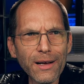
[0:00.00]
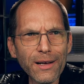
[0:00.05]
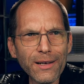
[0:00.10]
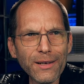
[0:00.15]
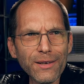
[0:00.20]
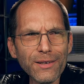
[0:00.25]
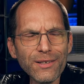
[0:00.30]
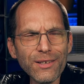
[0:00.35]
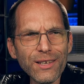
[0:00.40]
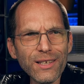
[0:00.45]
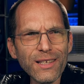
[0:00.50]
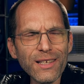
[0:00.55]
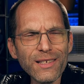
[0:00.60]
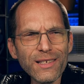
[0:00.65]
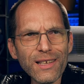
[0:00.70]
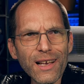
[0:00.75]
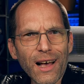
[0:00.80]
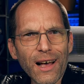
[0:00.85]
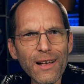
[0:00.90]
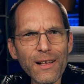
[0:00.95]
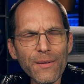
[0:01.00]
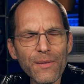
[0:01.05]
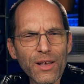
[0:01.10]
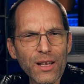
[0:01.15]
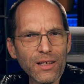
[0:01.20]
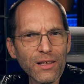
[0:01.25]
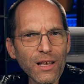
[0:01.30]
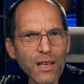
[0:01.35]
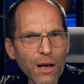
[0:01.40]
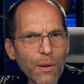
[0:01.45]
wie soll ich das sagen,
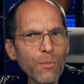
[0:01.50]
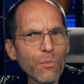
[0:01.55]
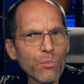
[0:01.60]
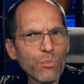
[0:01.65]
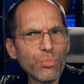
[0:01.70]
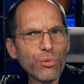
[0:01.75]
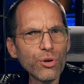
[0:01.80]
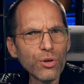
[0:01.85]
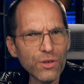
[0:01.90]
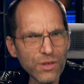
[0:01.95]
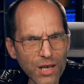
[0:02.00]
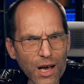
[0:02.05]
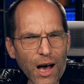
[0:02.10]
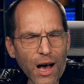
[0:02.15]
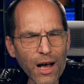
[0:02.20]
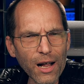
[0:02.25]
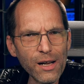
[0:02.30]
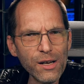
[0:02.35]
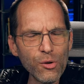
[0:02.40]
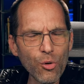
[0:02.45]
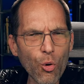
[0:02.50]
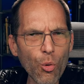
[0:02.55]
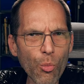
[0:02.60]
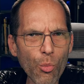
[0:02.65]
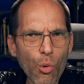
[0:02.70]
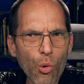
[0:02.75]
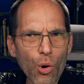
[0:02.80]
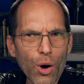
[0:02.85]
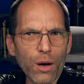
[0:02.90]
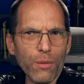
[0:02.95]
ja, brutalen
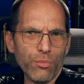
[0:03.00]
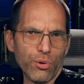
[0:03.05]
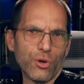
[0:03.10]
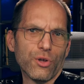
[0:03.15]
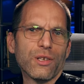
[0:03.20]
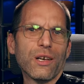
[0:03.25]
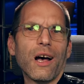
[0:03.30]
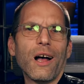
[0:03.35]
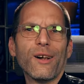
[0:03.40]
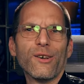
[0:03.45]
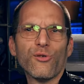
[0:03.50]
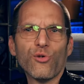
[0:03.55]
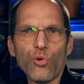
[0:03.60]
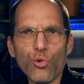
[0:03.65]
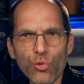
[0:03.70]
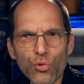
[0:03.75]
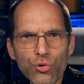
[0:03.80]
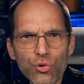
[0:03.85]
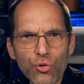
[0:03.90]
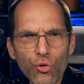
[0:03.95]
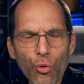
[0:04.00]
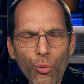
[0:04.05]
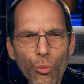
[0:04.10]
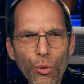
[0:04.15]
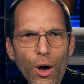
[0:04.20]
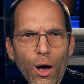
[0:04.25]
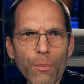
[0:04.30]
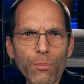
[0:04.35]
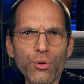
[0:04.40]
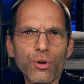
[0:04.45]
Humor, brutal guten
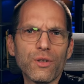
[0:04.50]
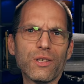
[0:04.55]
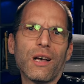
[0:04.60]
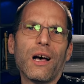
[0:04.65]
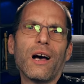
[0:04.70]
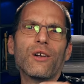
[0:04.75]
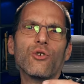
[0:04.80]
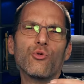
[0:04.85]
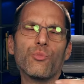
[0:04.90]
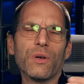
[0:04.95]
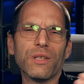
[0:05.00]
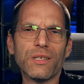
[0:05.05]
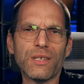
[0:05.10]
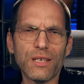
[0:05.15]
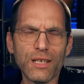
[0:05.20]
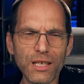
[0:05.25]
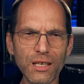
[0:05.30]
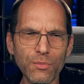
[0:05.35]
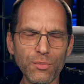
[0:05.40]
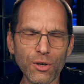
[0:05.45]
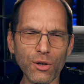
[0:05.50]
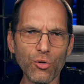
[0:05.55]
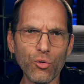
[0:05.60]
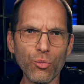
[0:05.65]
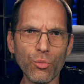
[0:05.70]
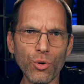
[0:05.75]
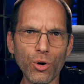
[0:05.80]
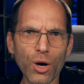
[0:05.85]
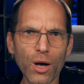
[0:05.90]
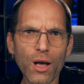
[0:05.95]
Humor, brutal übertriebenen
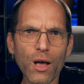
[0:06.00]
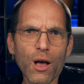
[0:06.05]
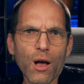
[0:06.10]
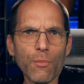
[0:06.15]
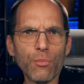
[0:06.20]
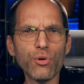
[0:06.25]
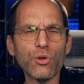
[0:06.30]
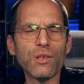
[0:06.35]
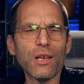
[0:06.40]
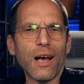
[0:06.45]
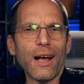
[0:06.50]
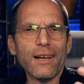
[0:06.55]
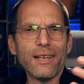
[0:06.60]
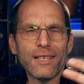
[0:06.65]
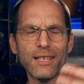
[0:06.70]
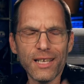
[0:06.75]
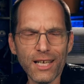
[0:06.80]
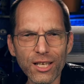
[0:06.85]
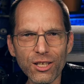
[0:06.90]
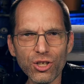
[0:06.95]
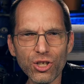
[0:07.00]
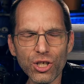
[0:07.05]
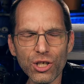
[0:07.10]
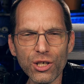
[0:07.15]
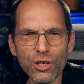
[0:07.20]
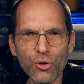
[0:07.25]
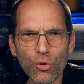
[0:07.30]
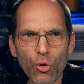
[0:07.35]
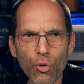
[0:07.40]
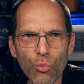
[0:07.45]
Humor, brutal
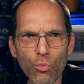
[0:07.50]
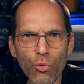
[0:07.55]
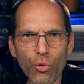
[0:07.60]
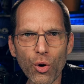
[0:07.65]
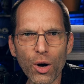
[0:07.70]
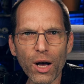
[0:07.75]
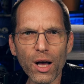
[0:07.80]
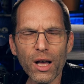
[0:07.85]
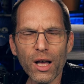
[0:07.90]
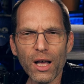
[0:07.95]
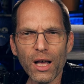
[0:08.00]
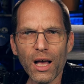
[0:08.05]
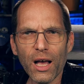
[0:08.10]
kitschigen Humor.